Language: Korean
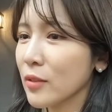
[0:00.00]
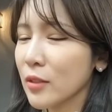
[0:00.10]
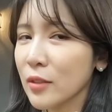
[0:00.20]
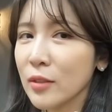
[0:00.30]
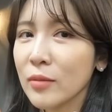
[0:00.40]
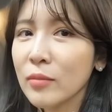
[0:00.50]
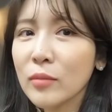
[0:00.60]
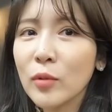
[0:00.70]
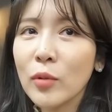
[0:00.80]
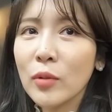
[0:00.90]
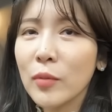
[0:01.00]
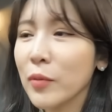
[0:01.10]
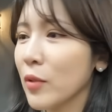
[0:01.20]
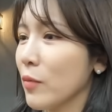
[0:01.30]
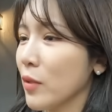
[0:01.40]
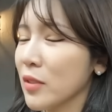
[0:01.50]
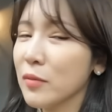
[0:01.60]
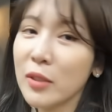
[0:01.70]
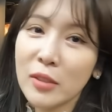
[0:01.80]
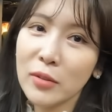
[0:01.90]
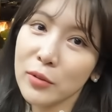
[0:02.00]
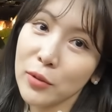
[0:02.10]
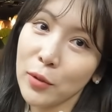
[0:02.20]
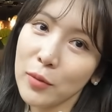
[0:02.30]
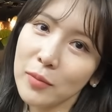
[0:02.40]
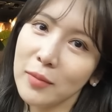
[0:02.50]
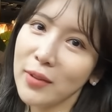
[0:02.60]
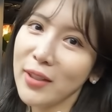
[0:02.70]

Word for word: 지금 고 대표님 말씀하신 것처럼